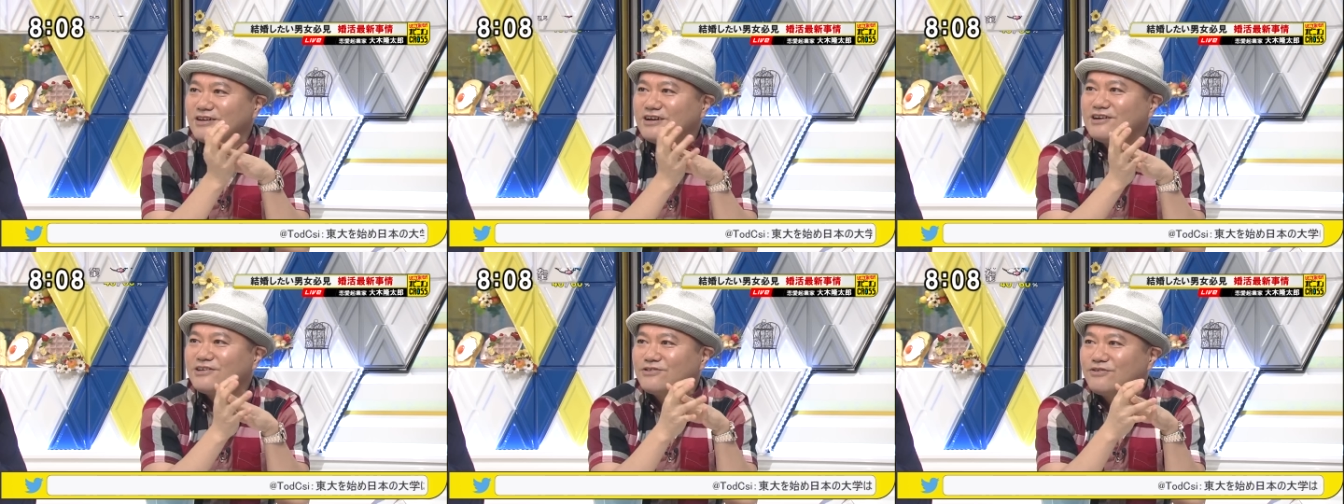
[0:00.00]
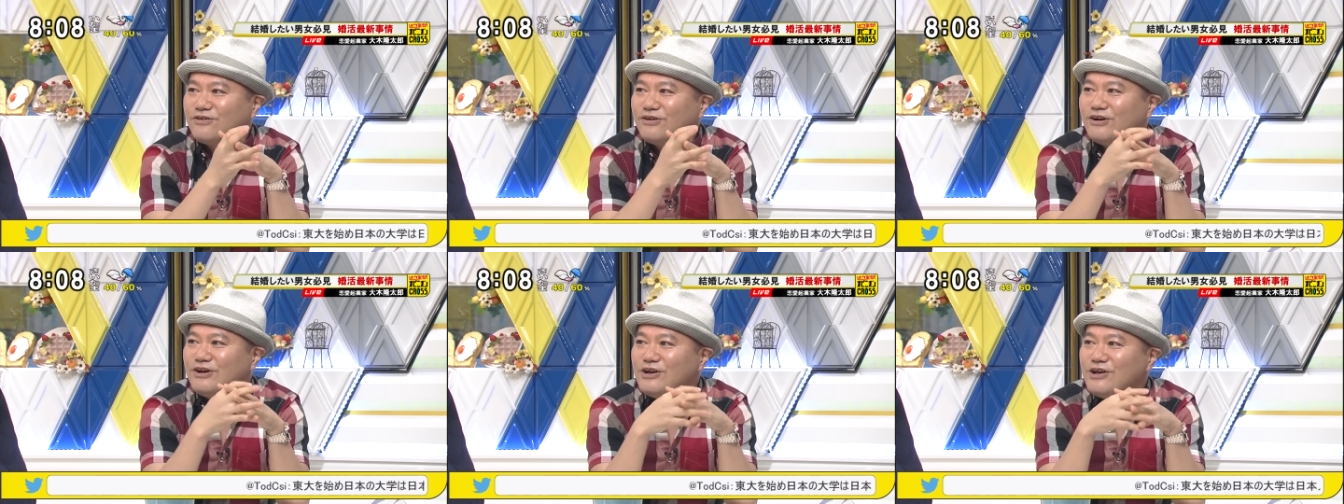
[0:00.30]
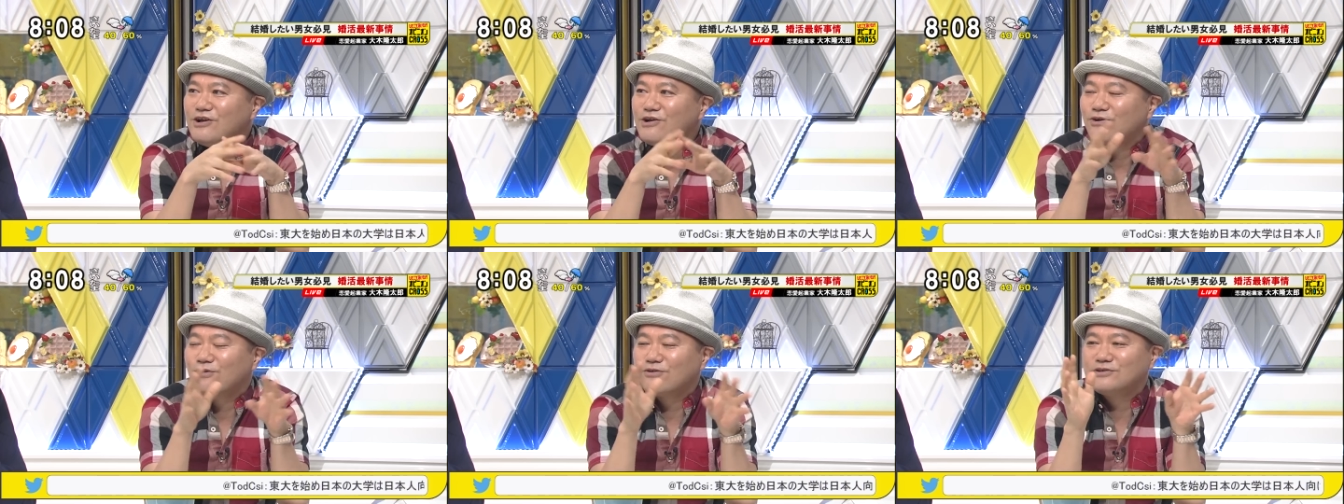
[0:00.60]
かないと、
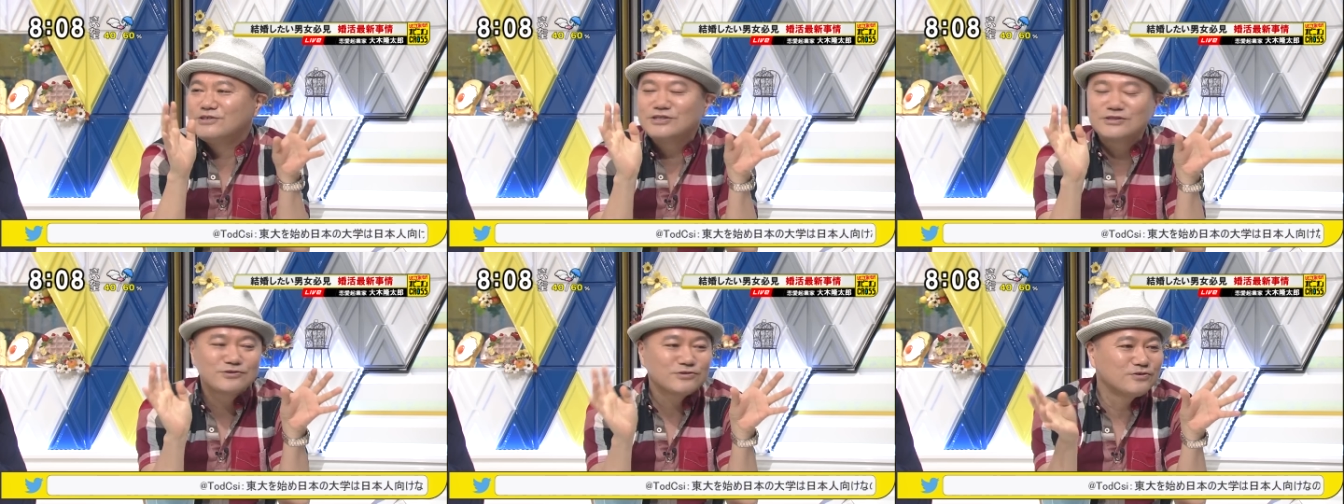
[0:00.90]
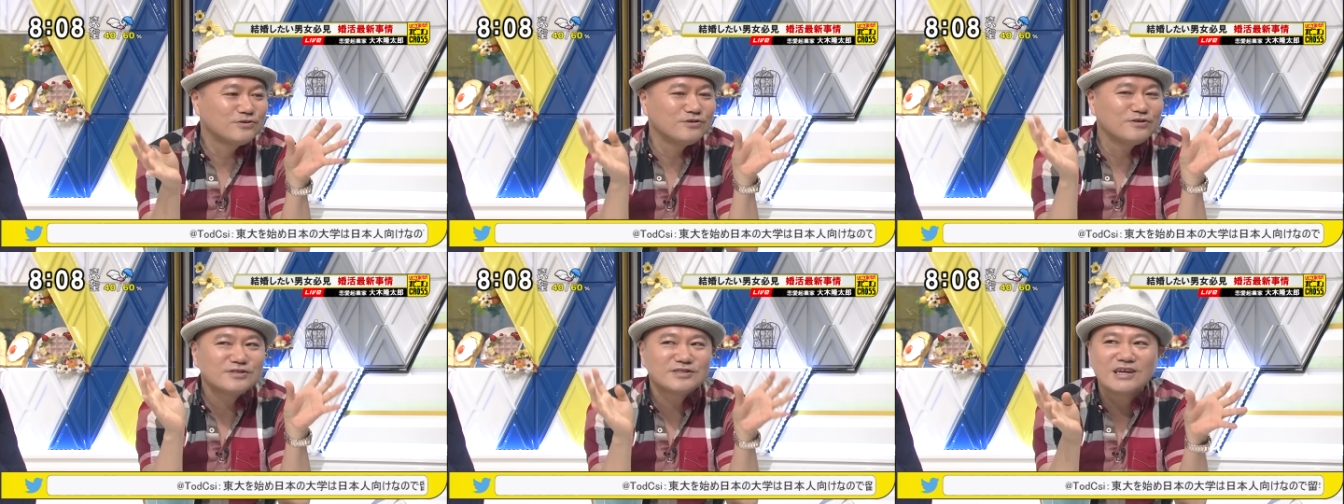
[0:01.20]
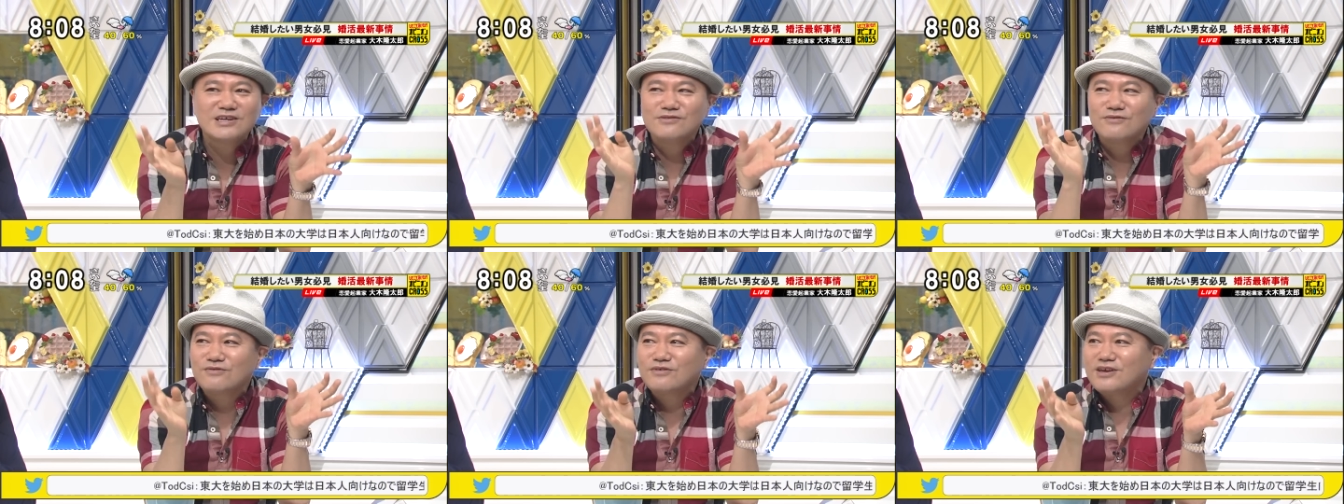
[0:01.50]
これ
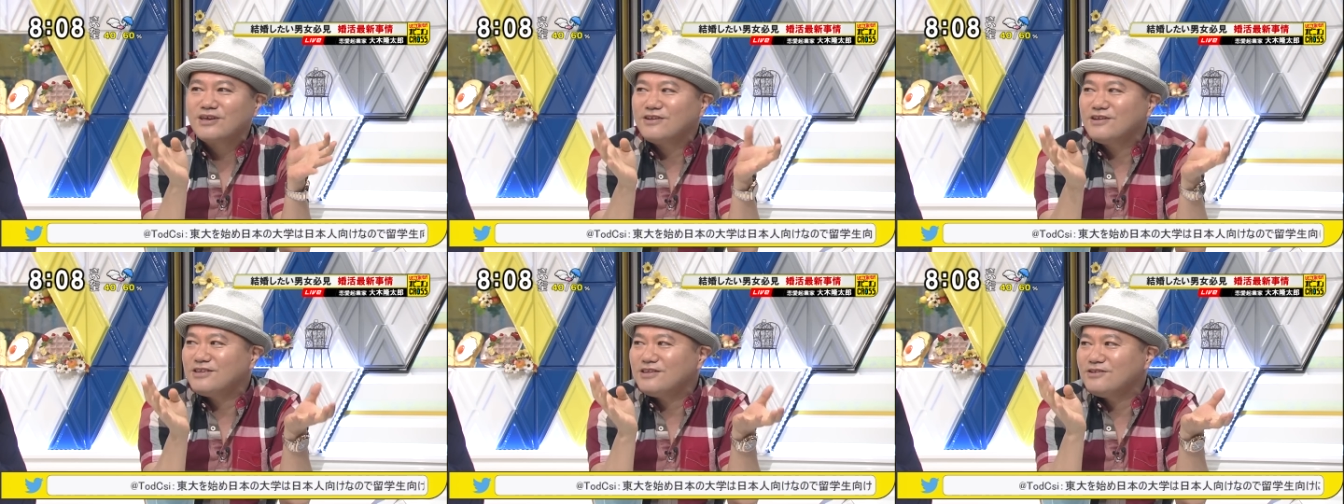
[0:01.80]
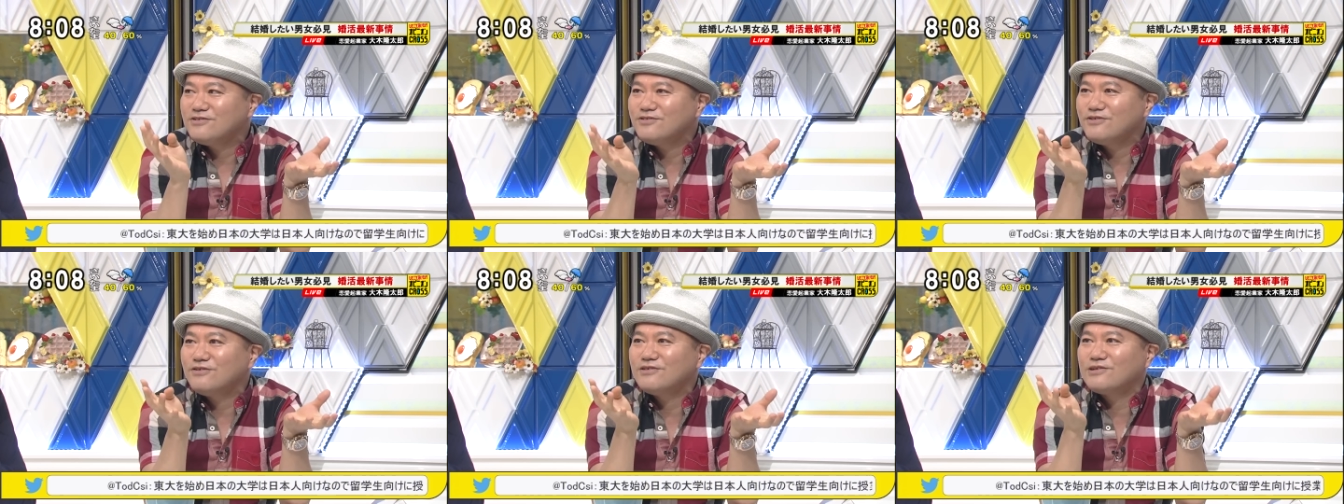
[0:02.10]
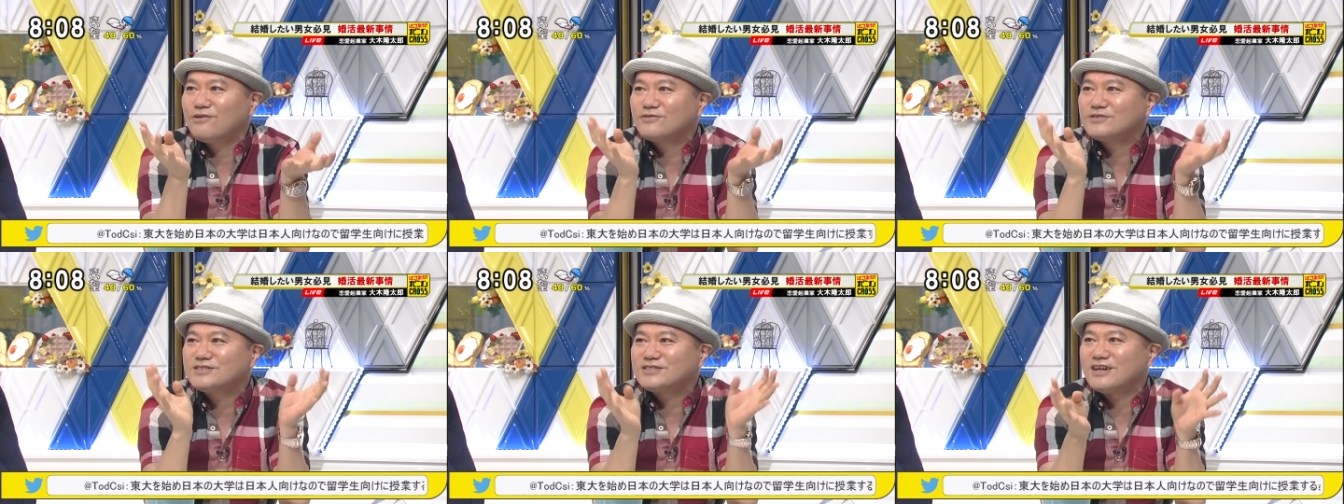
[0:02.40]
クルーザーに乗っけるよう
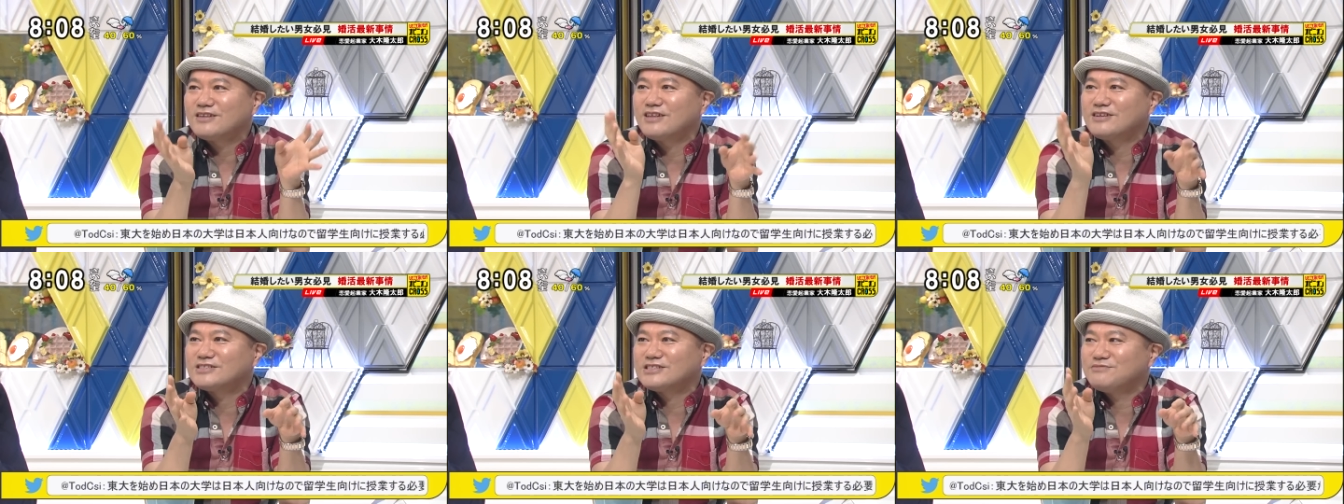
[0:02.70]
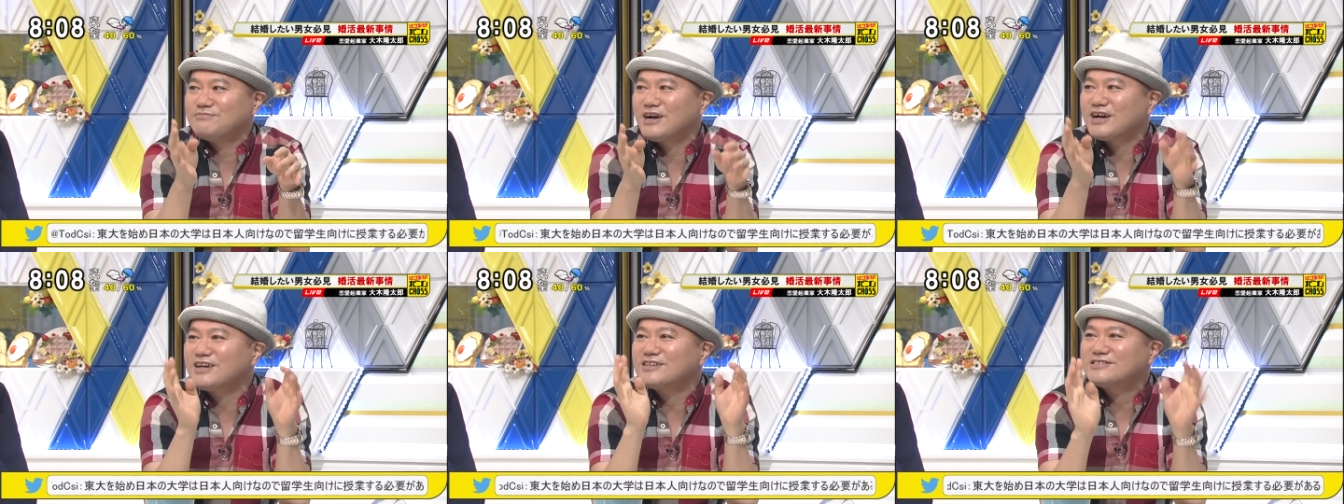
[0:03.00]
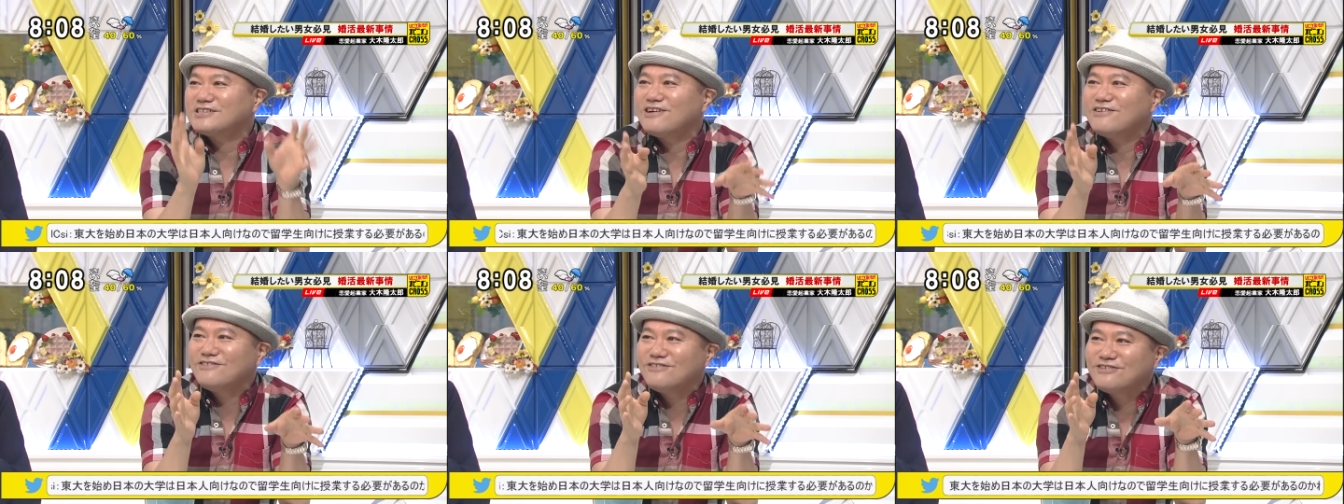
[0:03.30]
なおじさんたちに負け
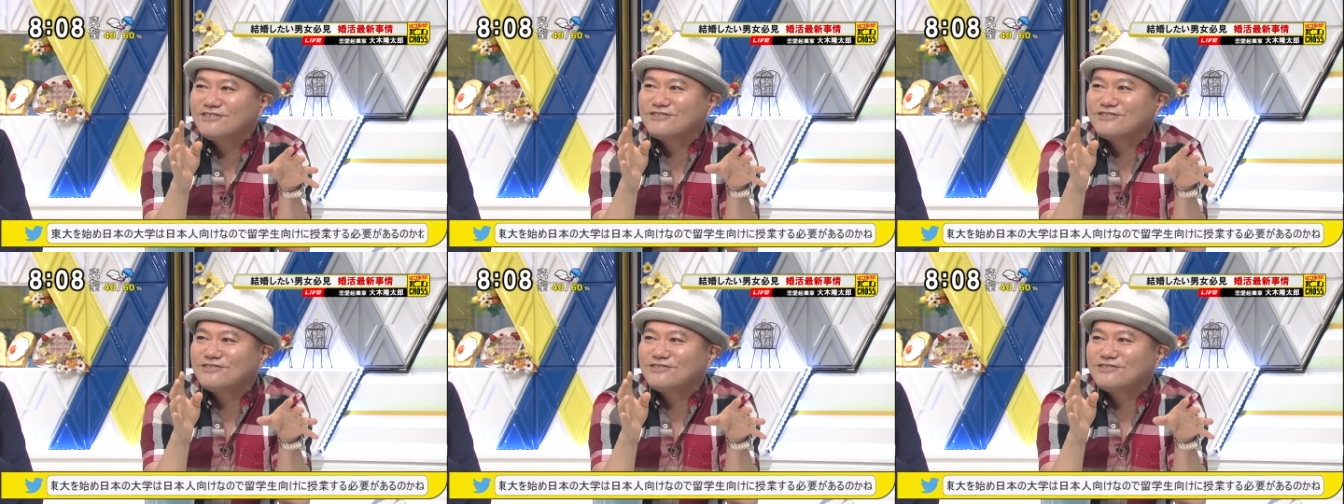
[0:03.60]
ちゃう